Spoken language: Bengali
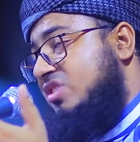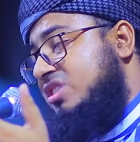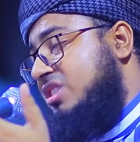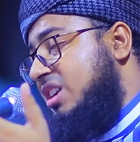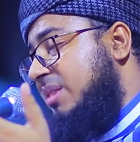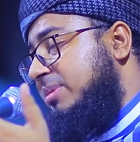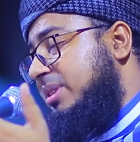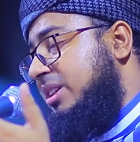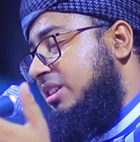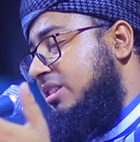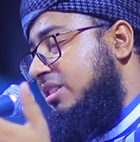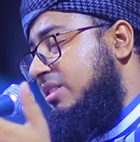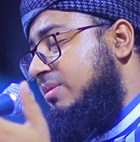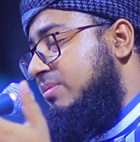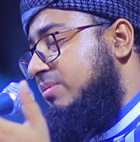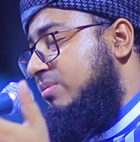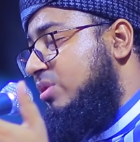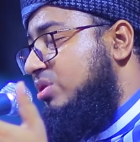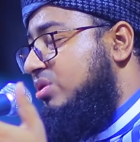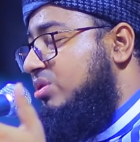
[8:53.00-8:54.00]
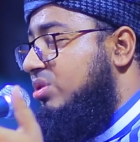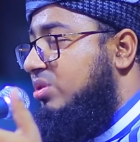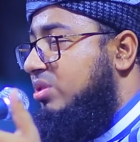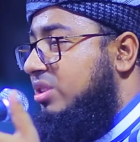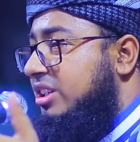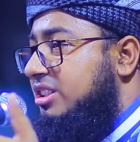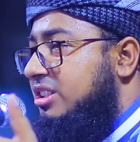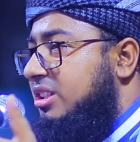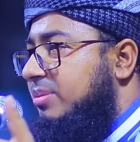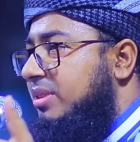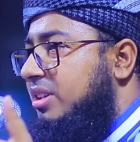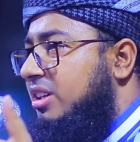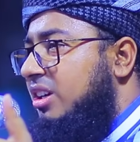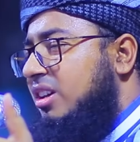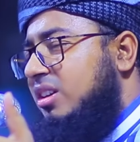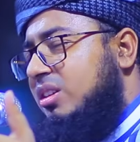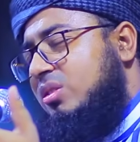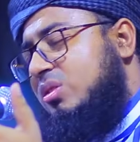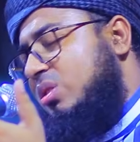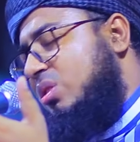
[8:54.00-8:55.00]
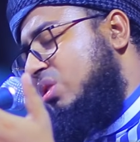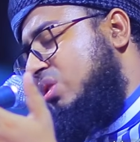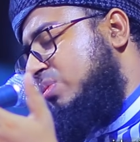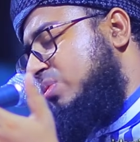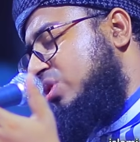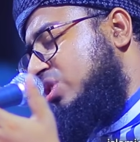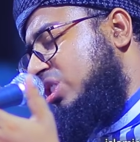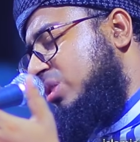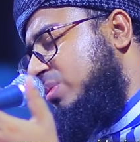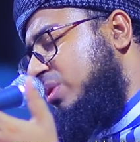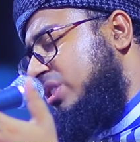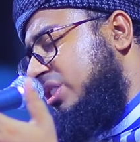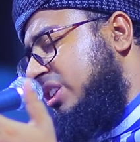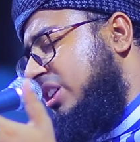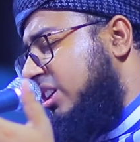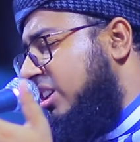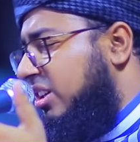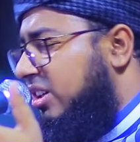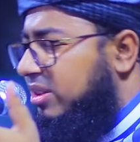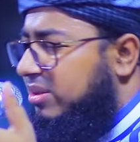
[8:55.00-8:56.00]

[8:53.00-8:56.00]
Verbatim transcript: চাবেন মঞ্জুর হয়ে যাবে ঘোর মুসিবতে